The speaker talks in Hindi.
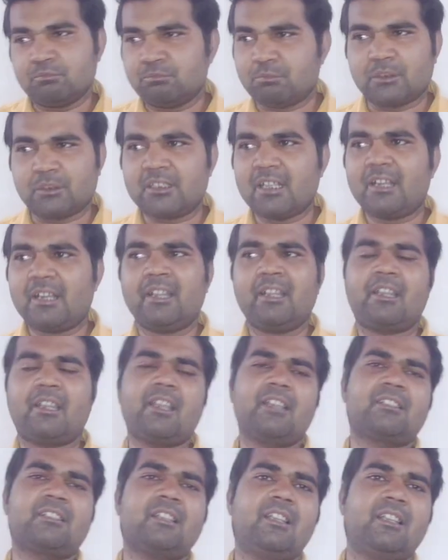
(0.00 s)
पता नहीं
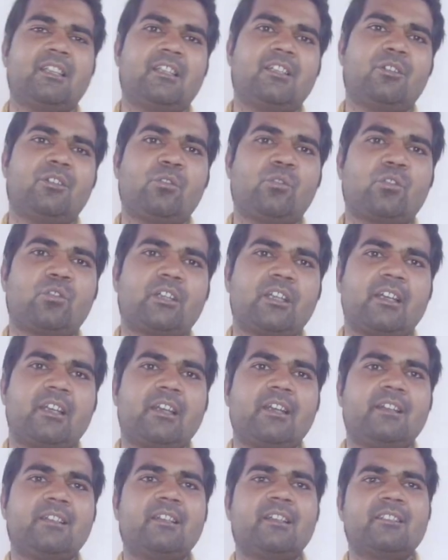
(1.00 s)
कैसे इन लोगों ने
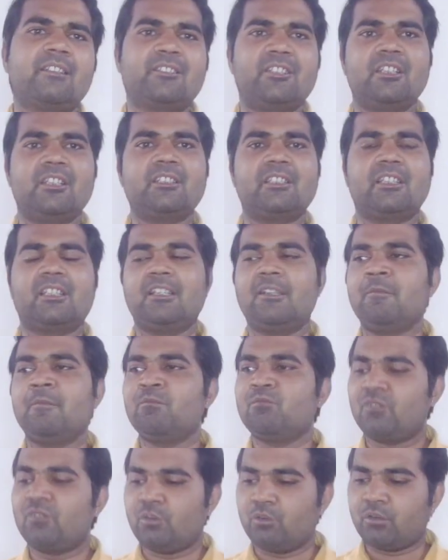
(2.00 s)
रिलीज डेट चेंज की
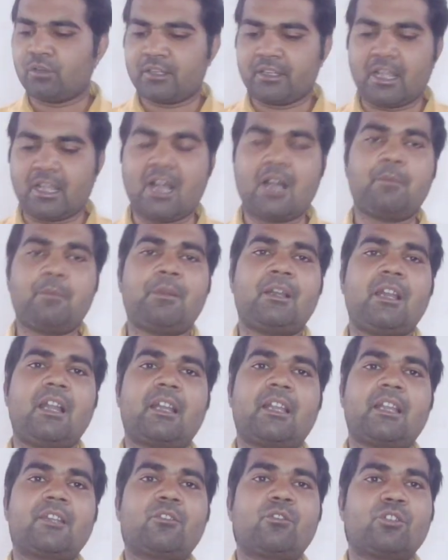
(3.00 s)
और यहाँ पे
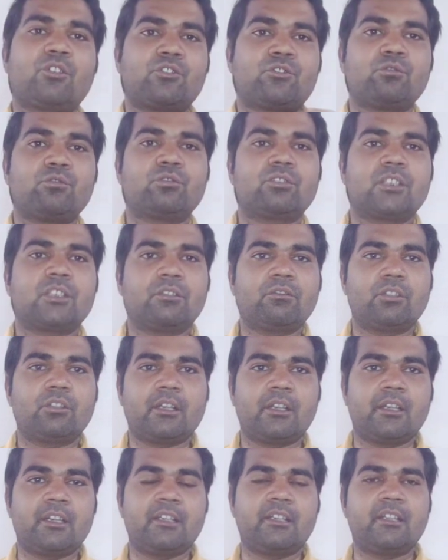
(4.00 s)
लाके इन्होंने जून तक वो
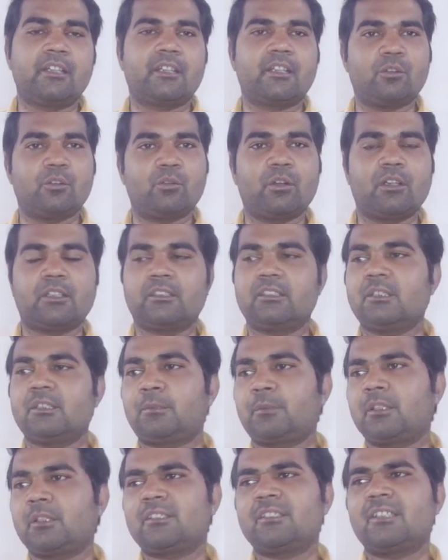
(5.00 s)
रिलीज डेट क्यों कर दी
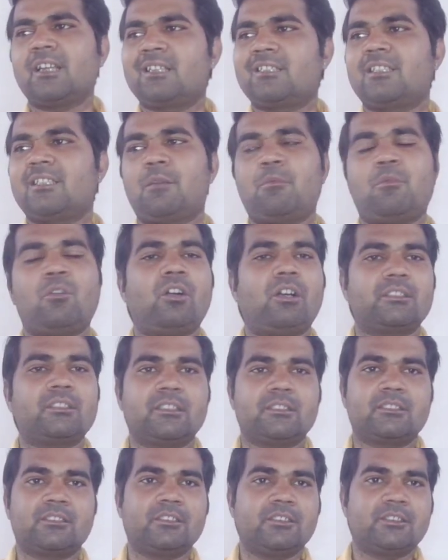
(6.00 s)
जब कितना अच्छा मौका
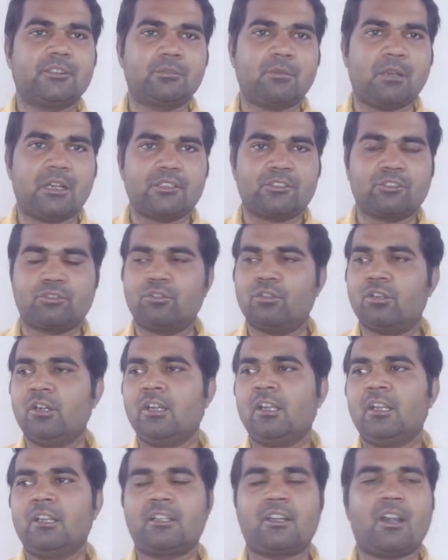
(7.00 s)
था तीस मार्च को
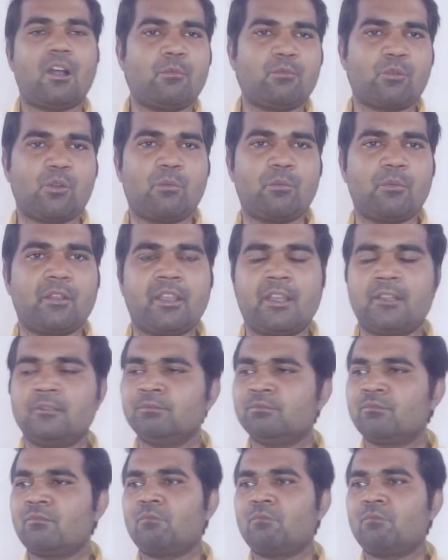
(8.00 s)
रामनवमी है